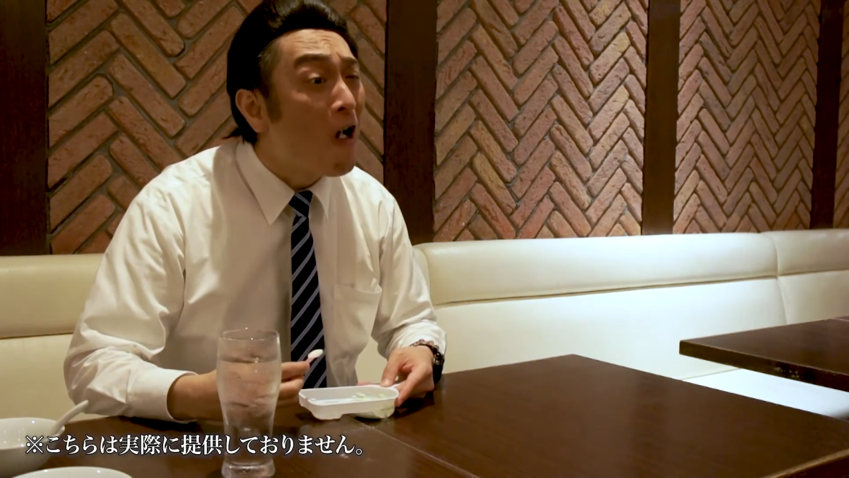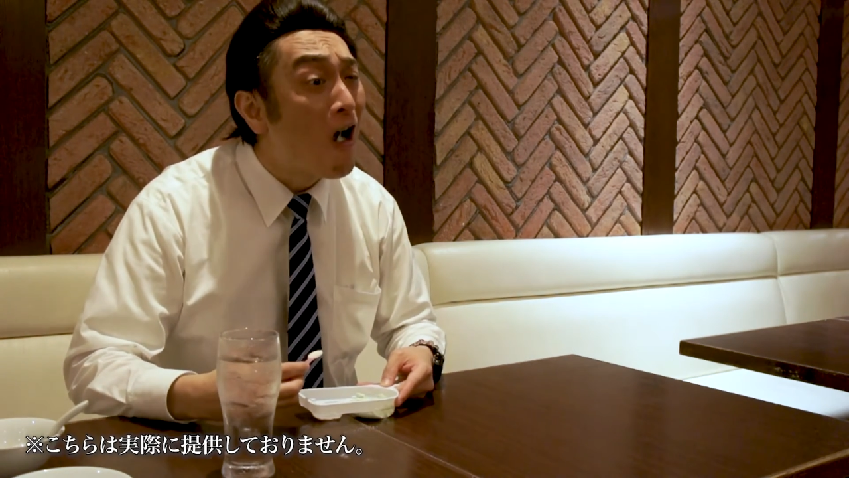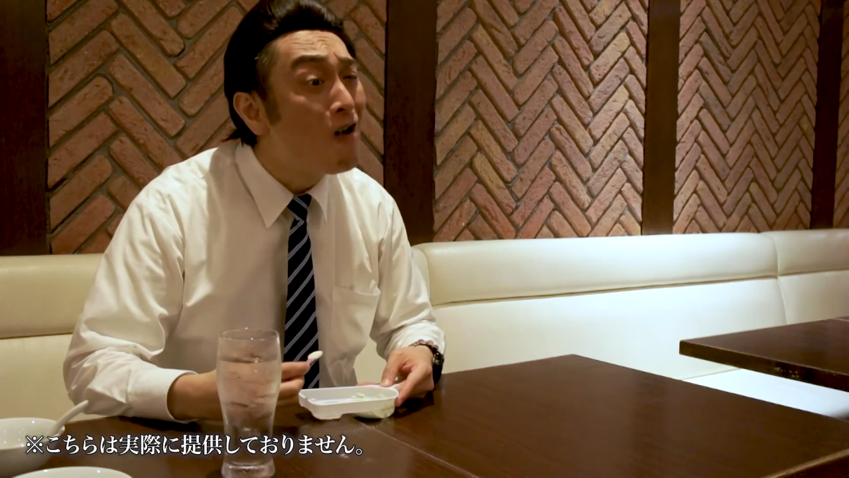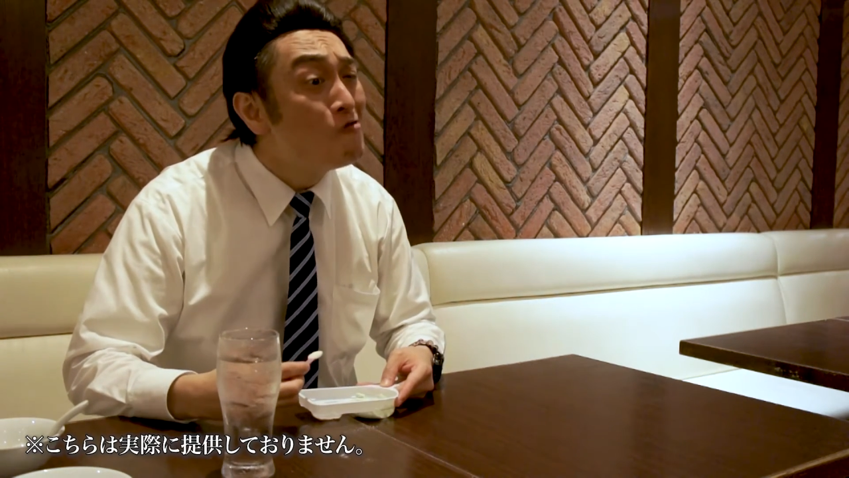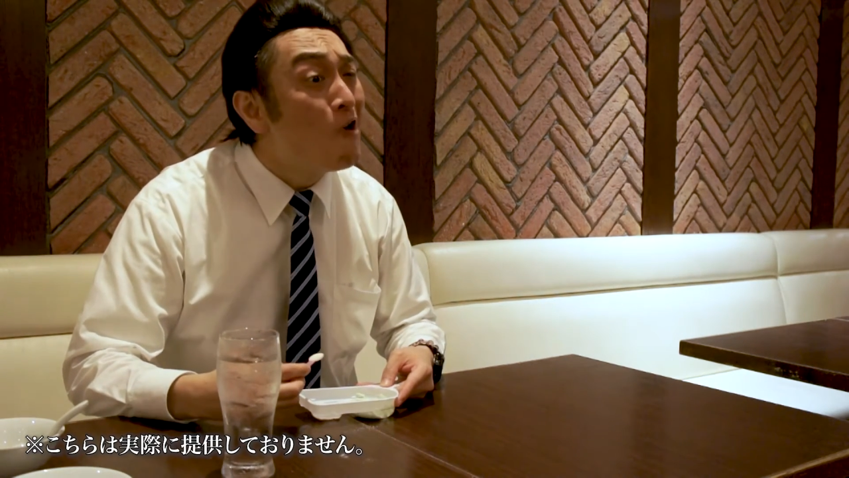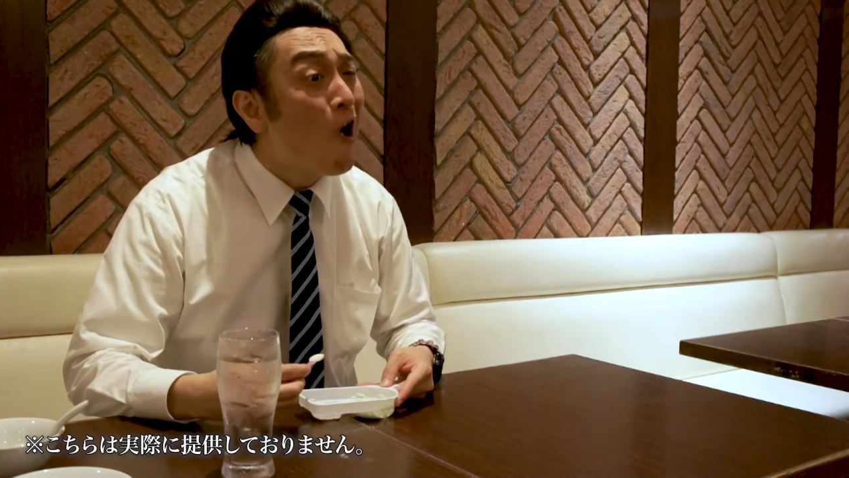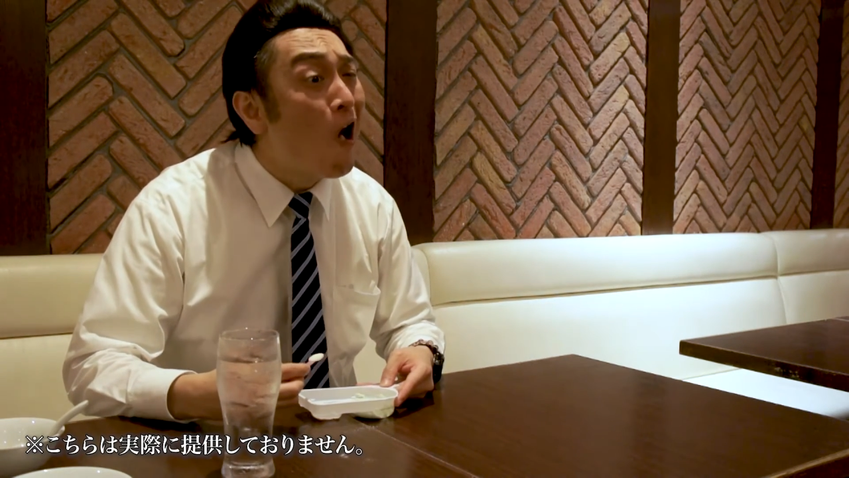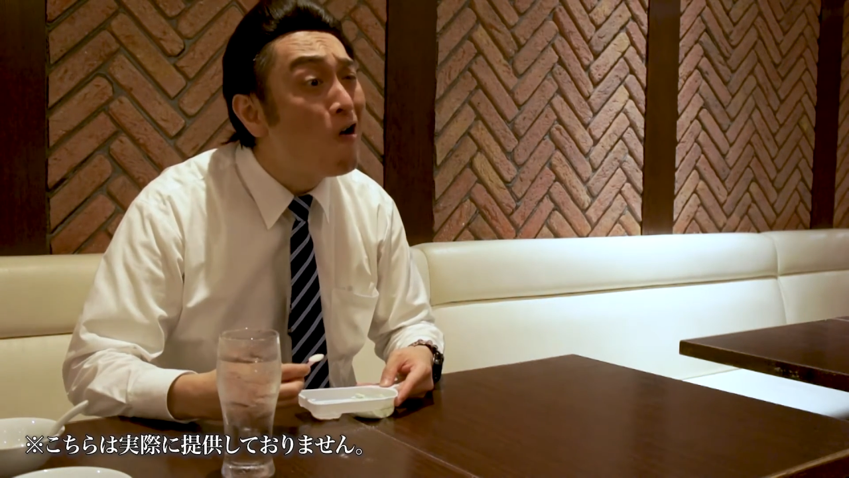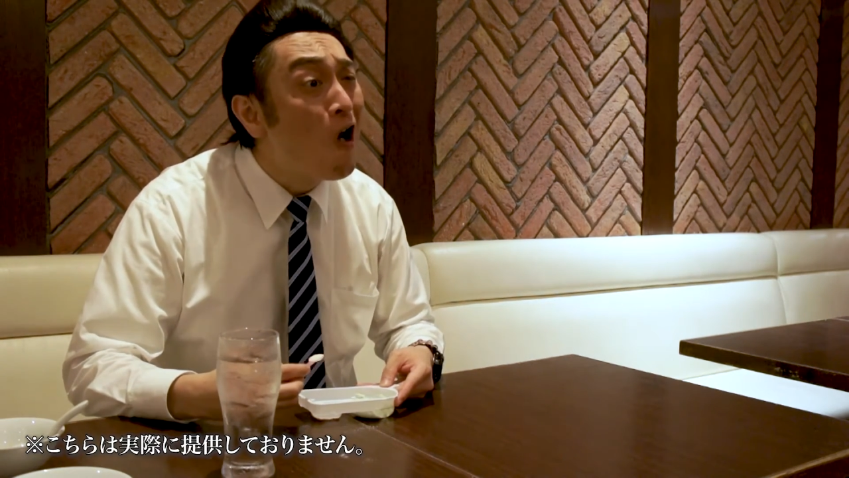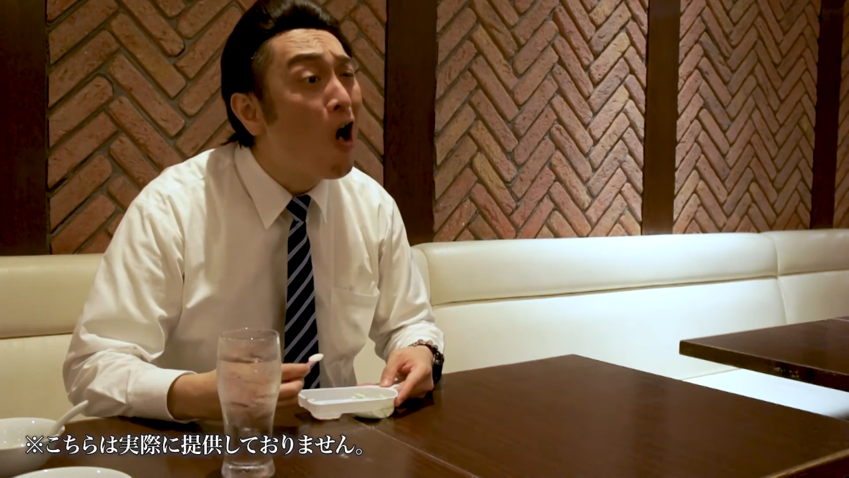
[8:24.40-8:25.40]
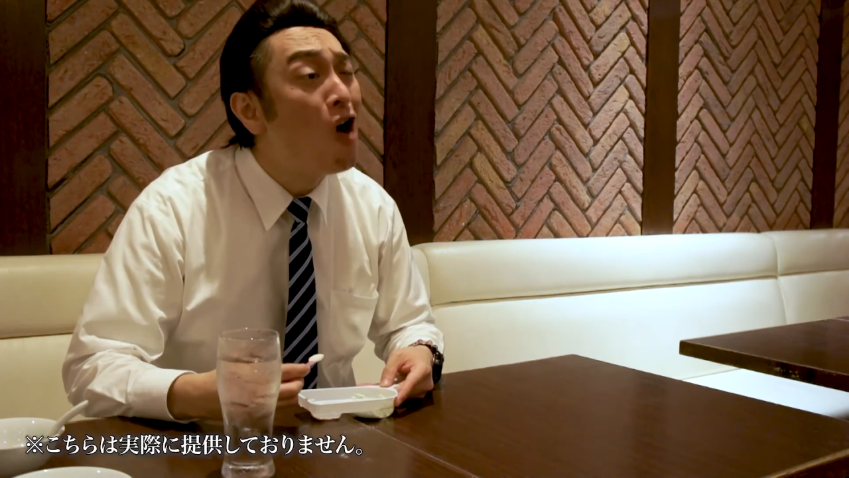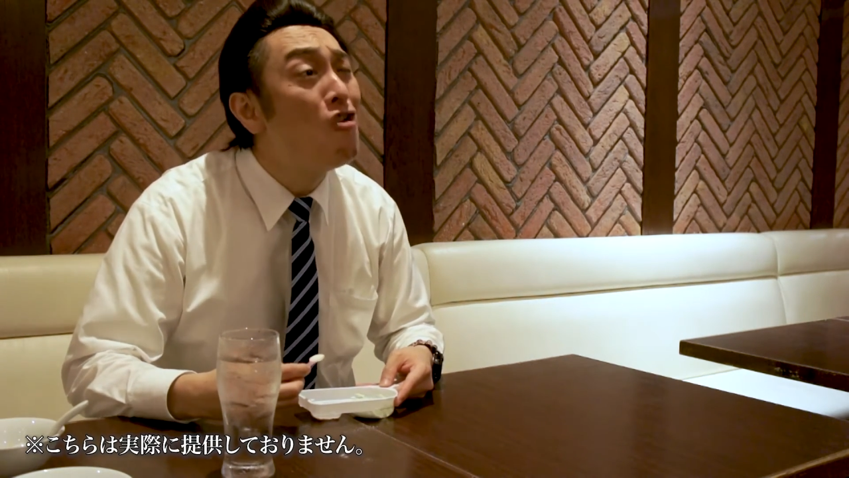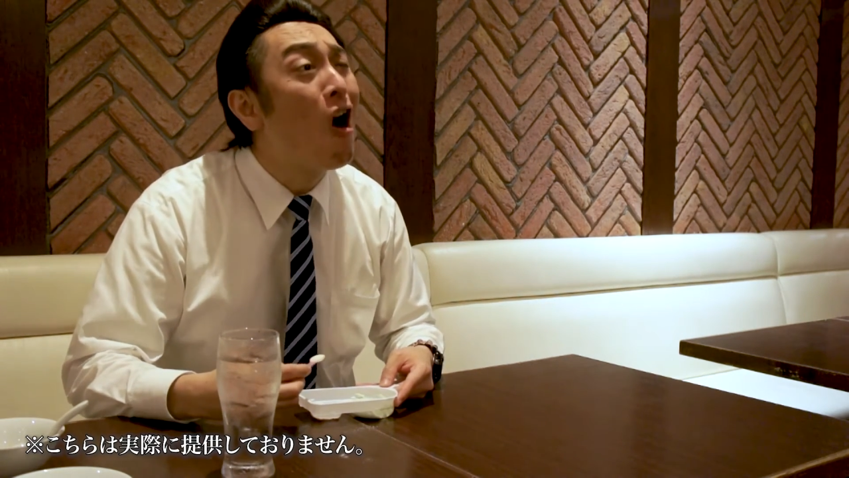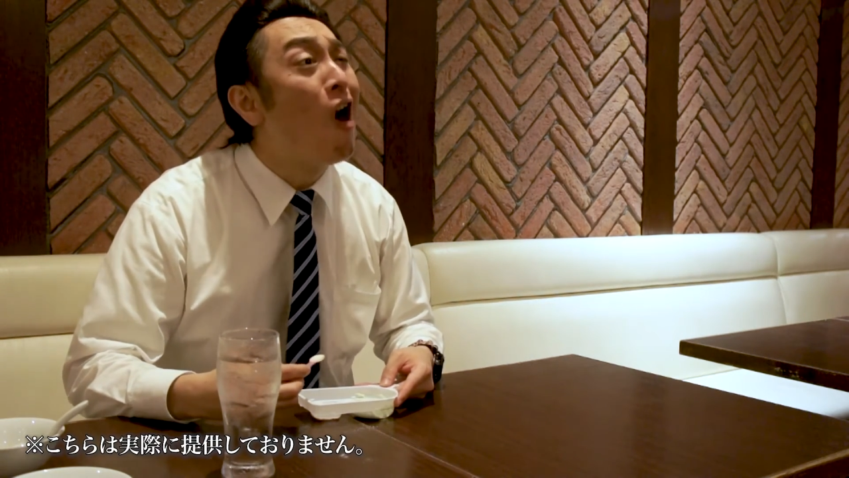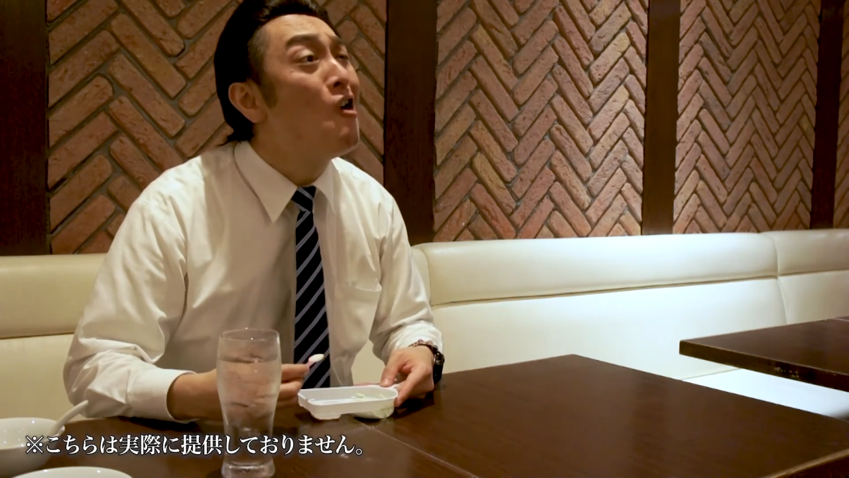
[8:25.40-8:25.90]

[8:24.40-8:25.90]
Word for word: なんだこの